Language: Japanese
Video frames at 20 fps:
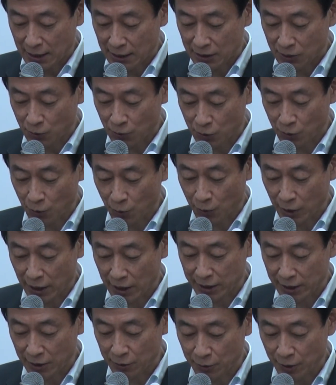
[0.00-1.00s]
それぞれ置か
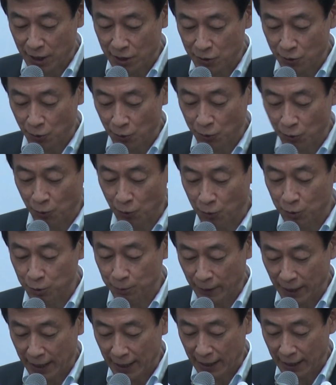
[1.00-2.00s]
れている現状等を
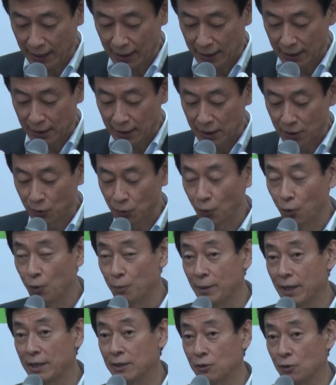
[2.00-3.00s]
踏まえ、
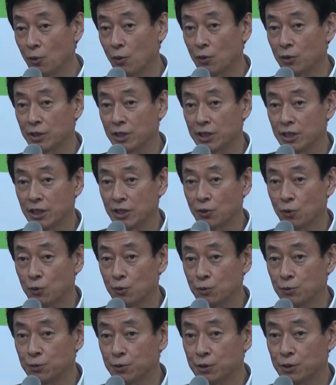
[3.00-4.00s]
当面の危機
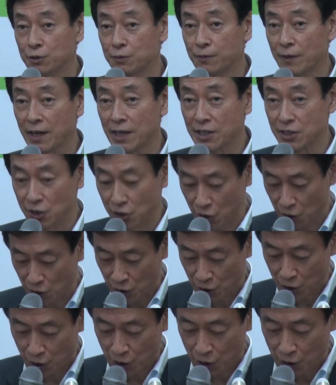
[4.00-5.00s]
克服フェーズ
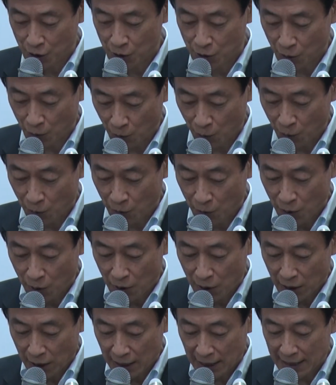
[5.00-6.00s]
と
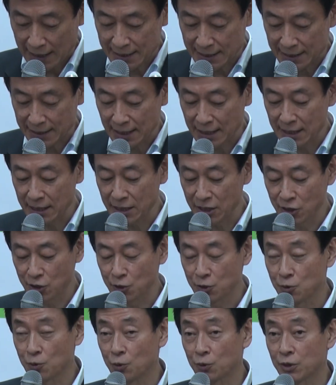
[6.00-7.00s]
感染
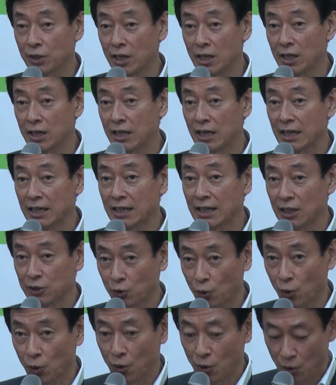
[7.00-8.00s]
リスクの低減化
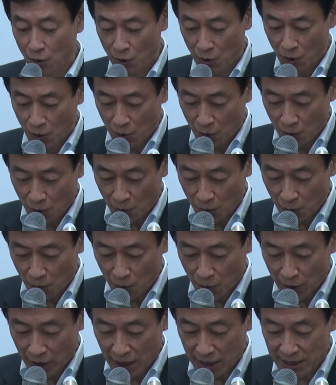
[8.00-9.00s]
と
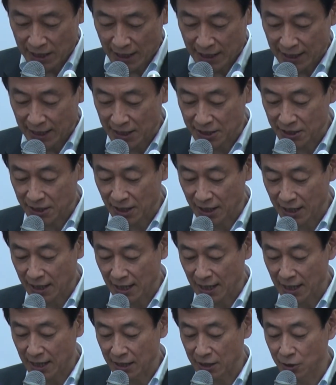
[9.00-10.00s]
経済活性
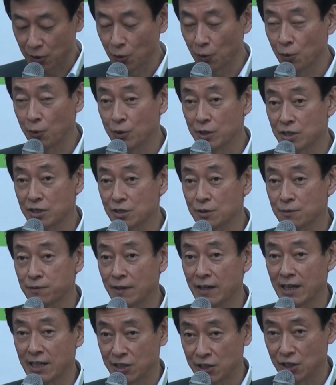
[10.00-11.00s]
化両立
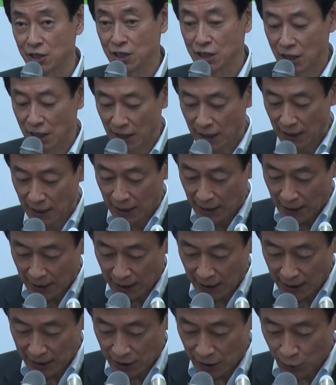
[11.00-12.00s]
フェーズ
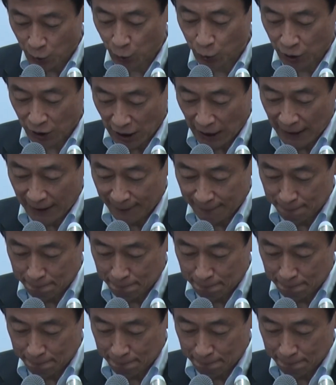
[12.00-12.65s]
に沿って、